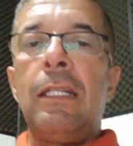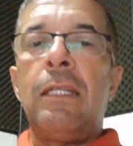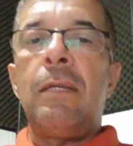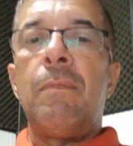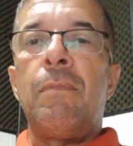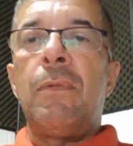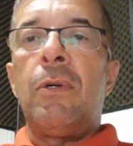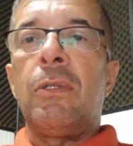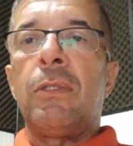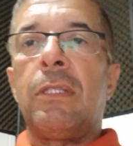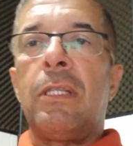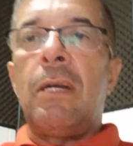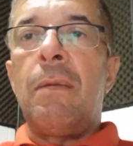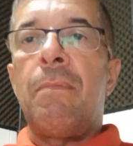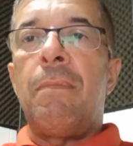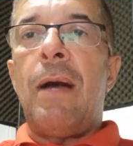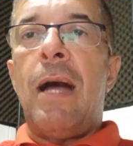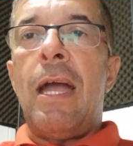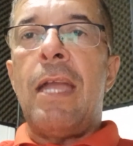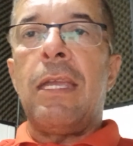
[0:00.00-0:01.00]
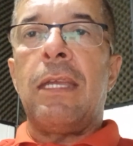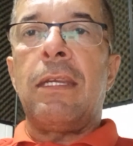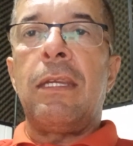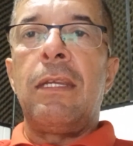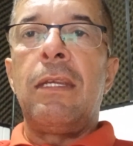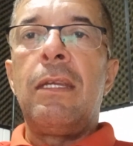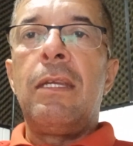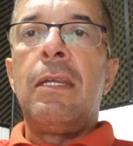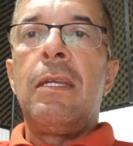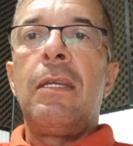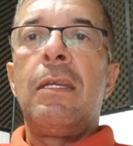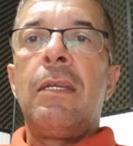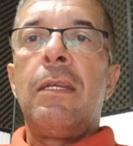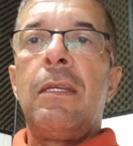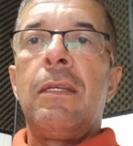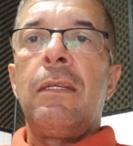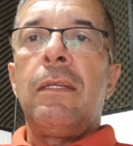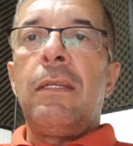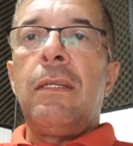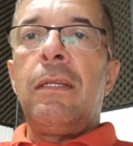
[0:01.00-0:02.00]
de mountain bike
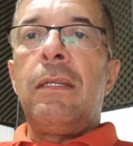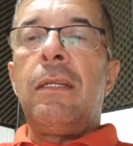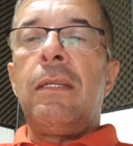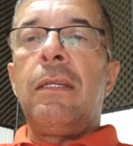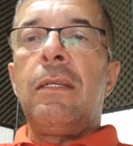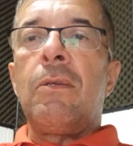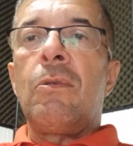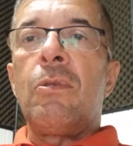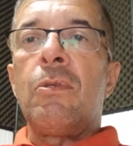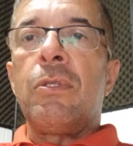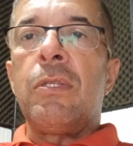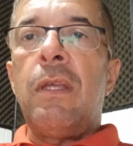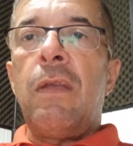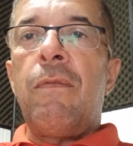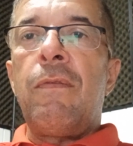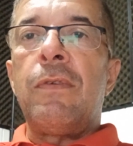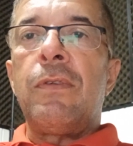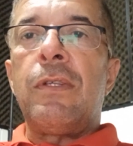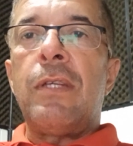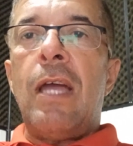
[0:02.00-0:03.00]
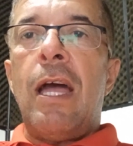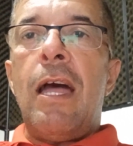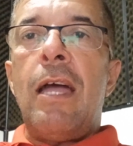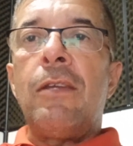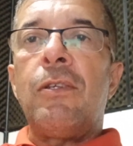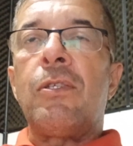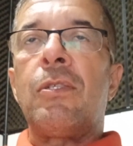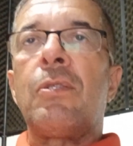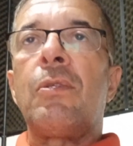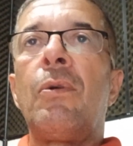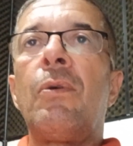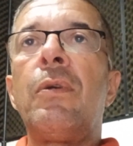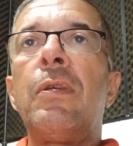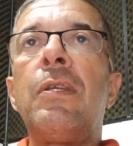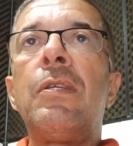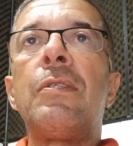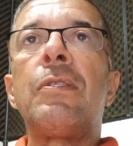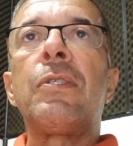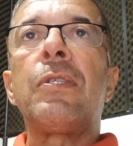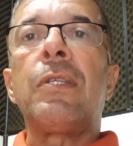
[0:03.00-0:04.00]
e inclusive já estou
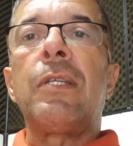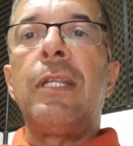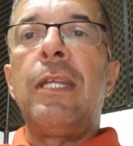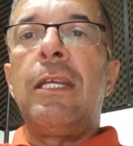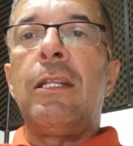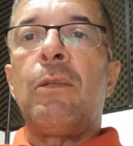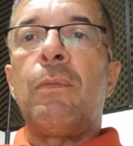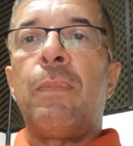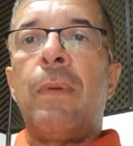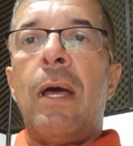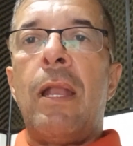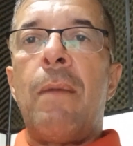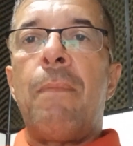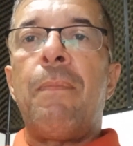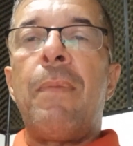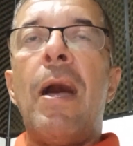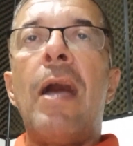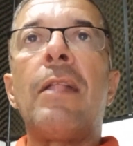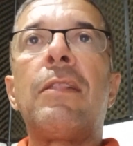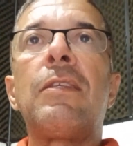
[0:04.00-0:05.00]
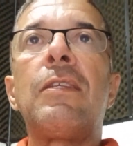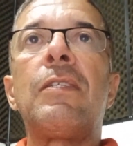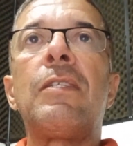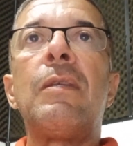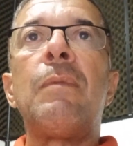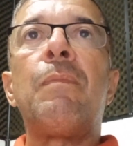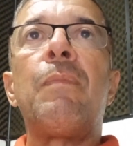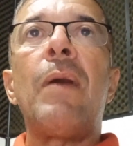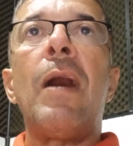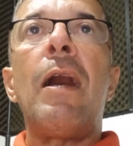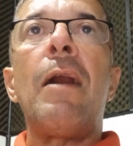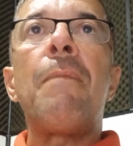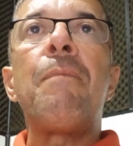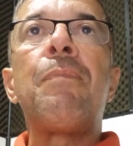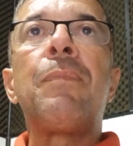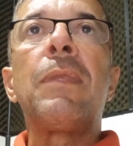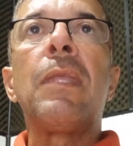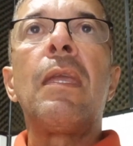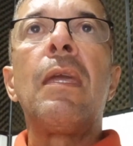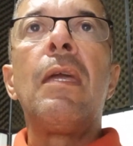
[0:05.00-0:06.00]
inscrito para participar.
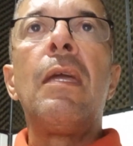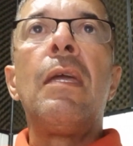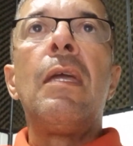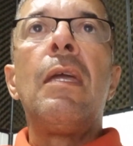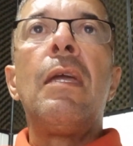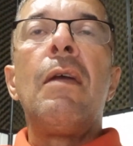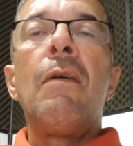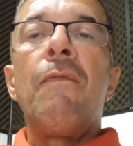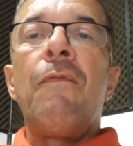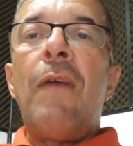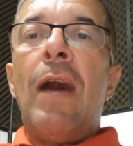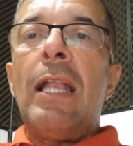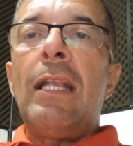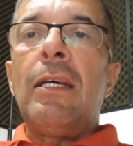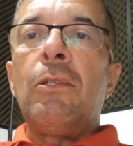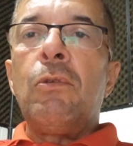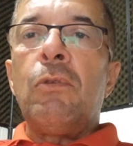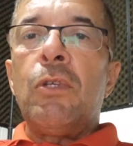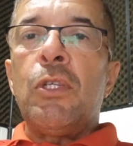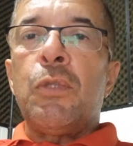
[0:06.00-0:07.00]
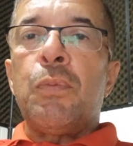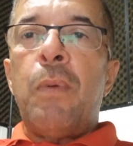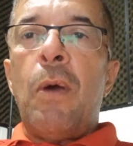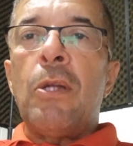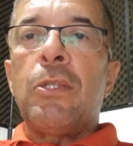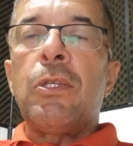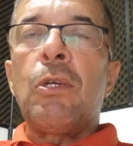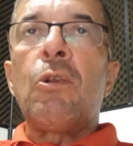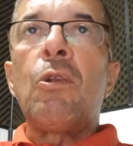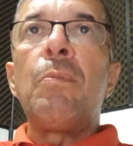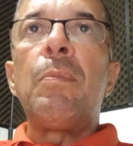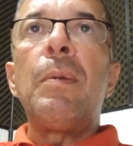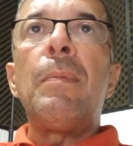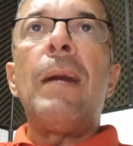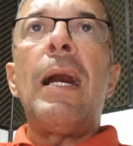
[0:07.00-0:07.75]
Falando do Esporte Clube